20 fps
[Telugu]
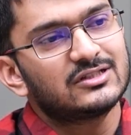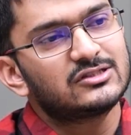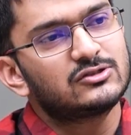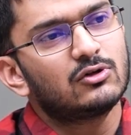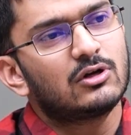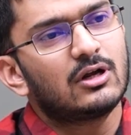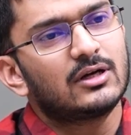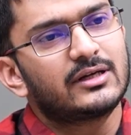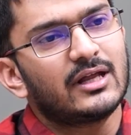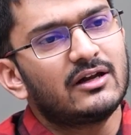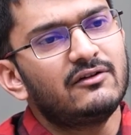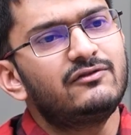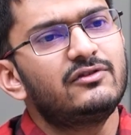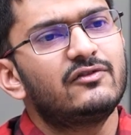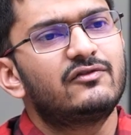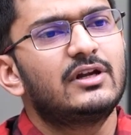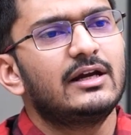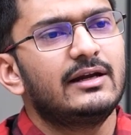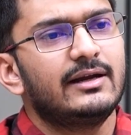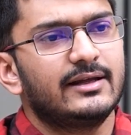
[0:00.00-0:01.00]
ఫస్ట్ ఒక టెన్
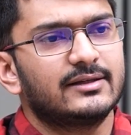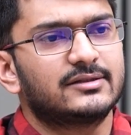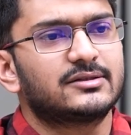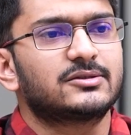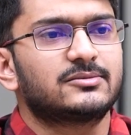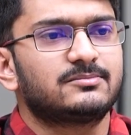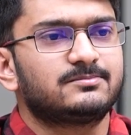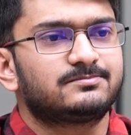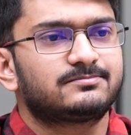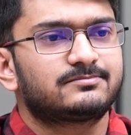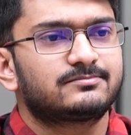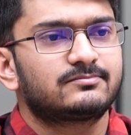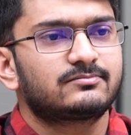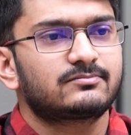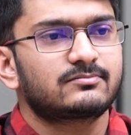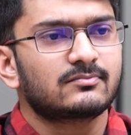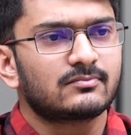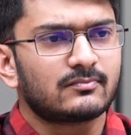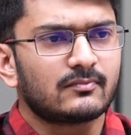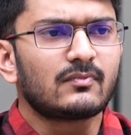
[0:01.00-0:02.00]
ఫిఫ్టీన్ డేస్
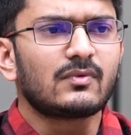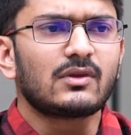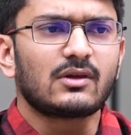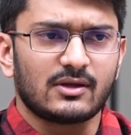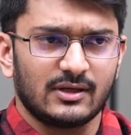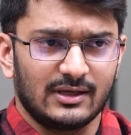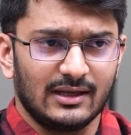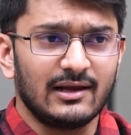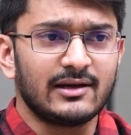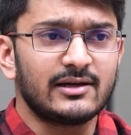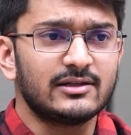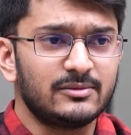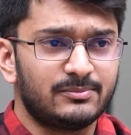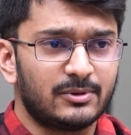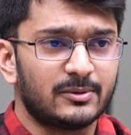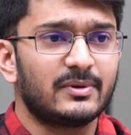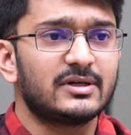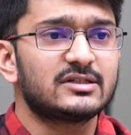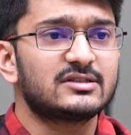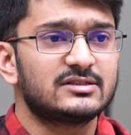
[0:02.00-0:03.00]
ఎలాగైతే
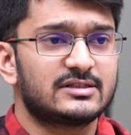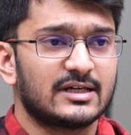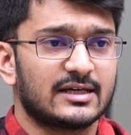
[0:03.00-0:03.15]
ప్రిపరేషన్